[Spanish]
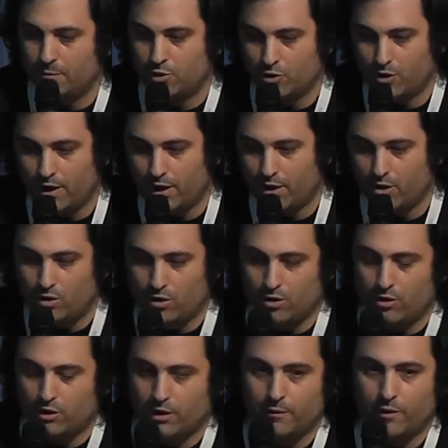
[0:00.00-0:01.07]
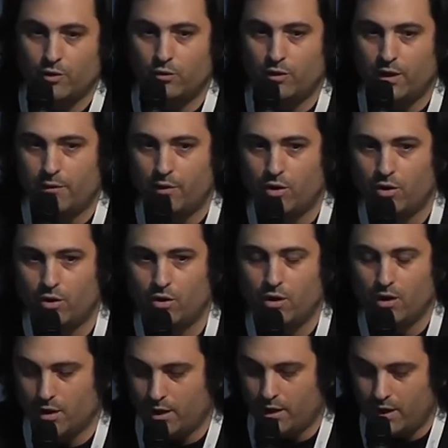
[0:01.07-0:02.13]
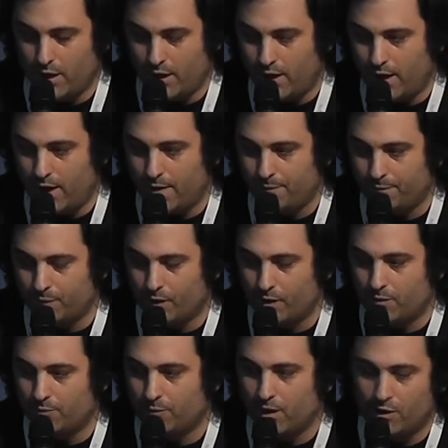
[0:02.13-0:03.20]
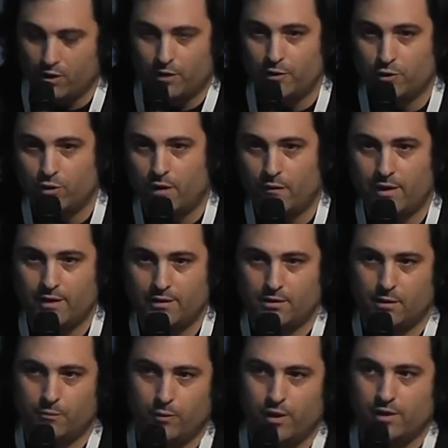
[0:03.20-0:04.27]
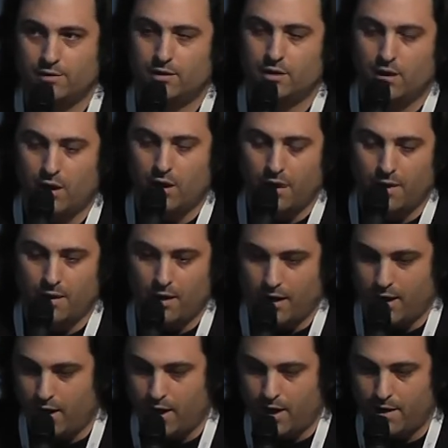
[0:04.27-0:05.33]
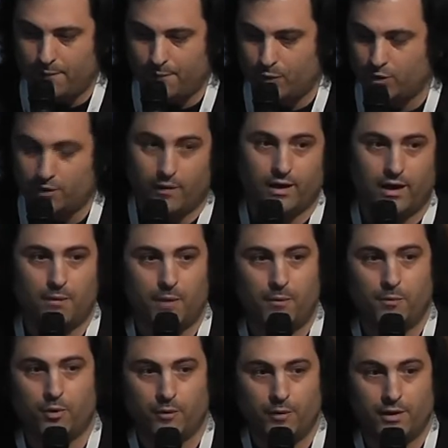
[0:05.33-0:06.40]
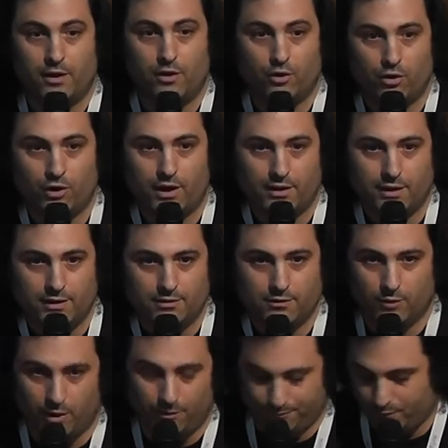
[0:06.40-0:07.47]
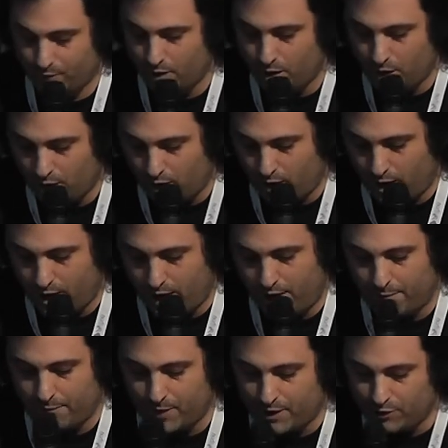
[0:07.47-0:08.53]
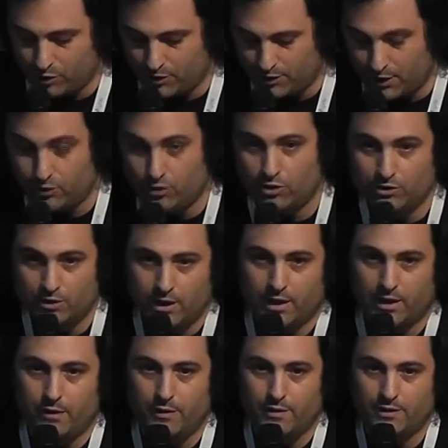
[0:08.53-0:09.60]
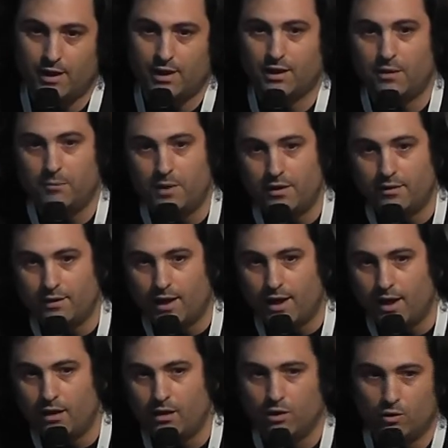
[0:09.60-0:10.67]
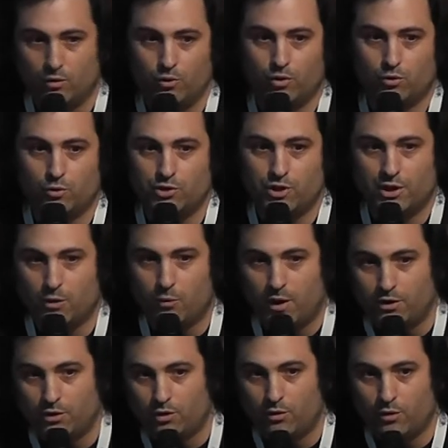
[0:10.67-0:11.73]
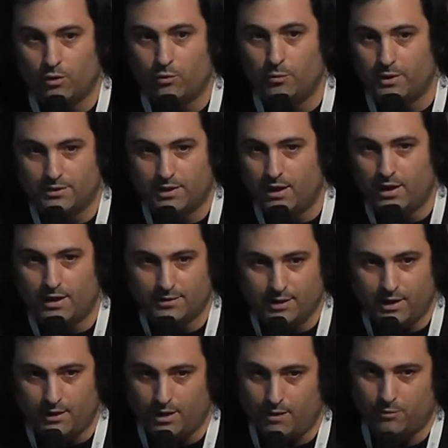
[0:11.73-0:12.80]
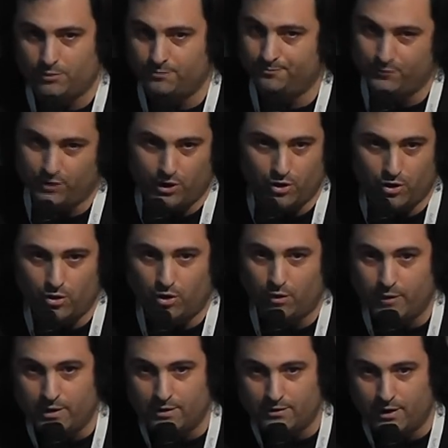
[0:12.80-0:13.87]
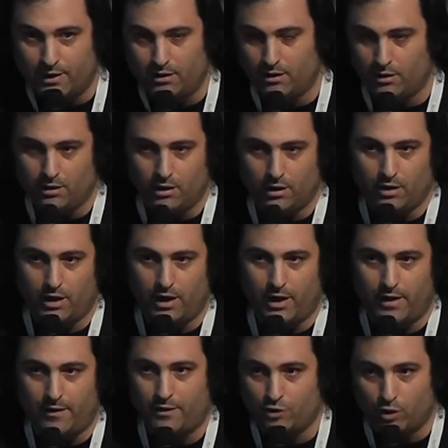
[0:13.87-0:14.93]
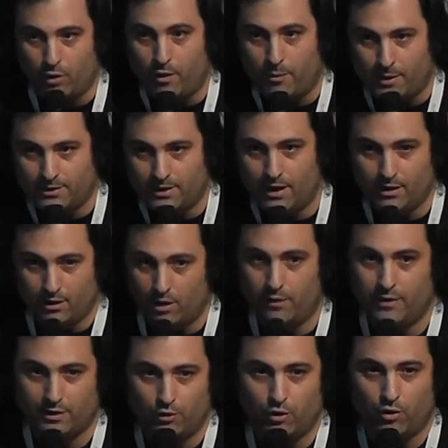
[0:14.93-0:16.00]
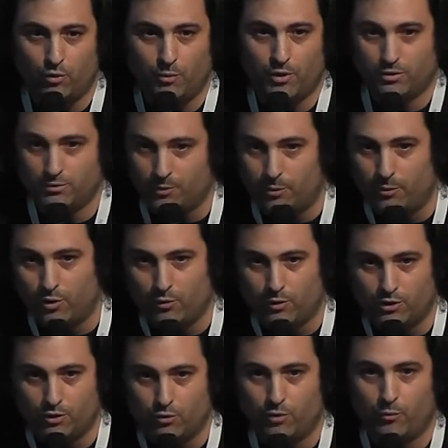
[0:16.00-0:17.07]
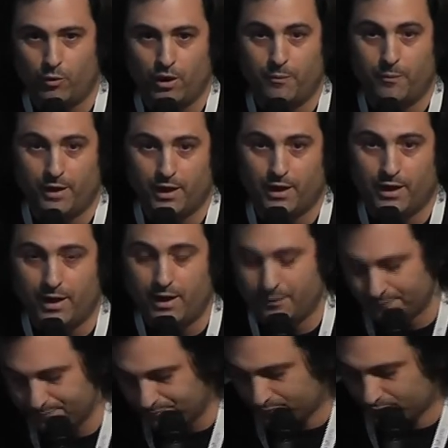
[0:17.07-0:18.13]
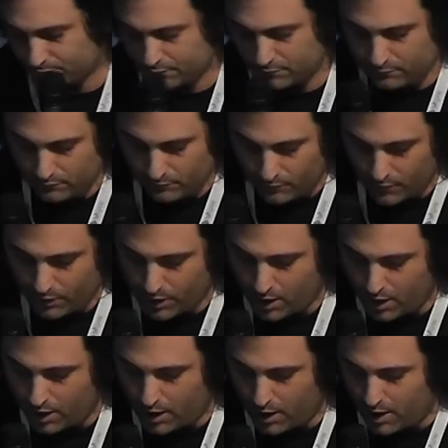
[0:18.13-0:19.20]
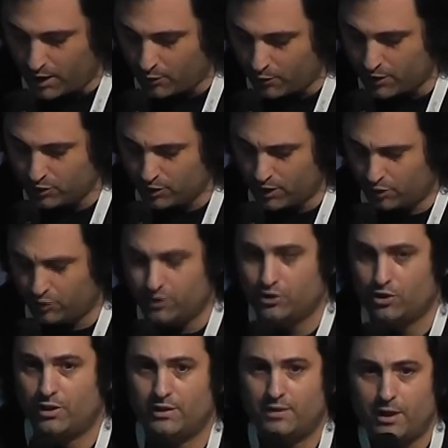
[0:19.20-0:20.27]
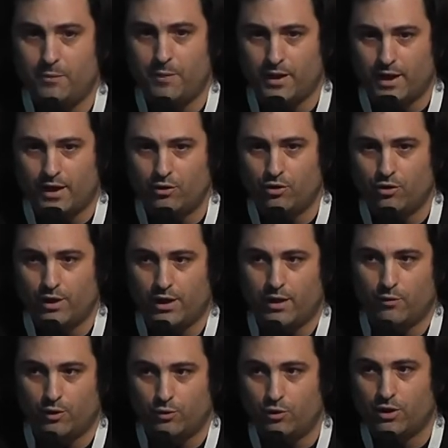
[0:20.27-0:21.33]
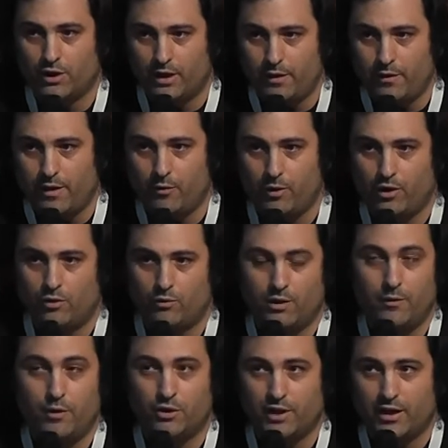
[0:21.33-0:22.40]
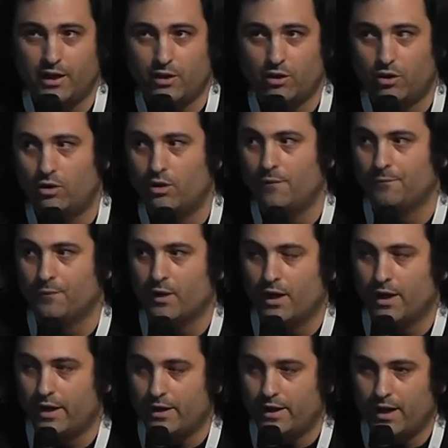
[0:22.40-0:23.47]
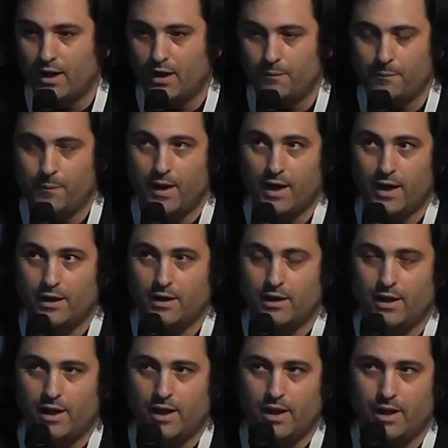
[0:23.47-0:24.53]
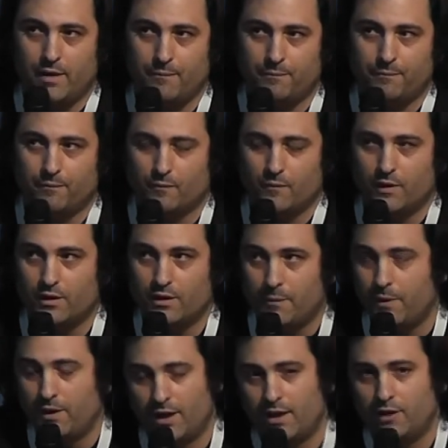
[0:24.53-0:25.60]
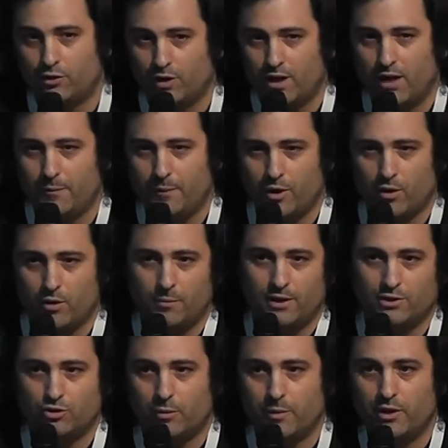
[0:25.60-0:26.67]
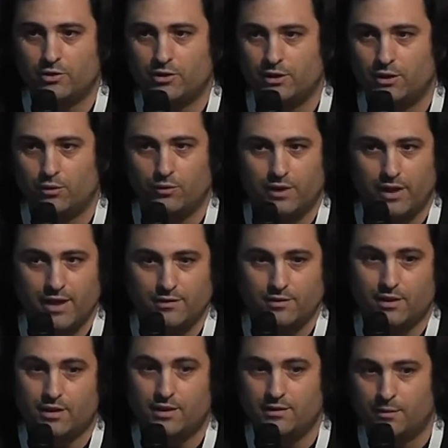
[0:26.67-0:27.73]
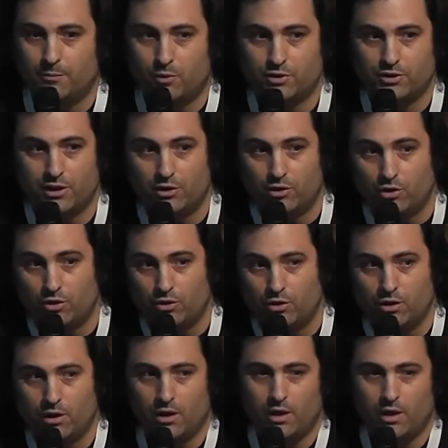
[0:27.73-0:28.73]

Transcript: millonario escribiendo un libro? Eh, lo escribís una vez, después eh, no trabajas más porque vivís de los royalties. Bueno, eh, eso es cierto si escribís El Alquimista, 1Q84 o algún bestseller así, digamos. Si no, olvídense. eso no va a pasar. Ahora voy a unos números, más o menos cuánto uno puede esperar ganar cuáles son las condiciones típicas de cuando uno escribe, bueno, un libro técnico en general pagan, em, depende de la editorial, pero más o menos entre un 10 y 15%.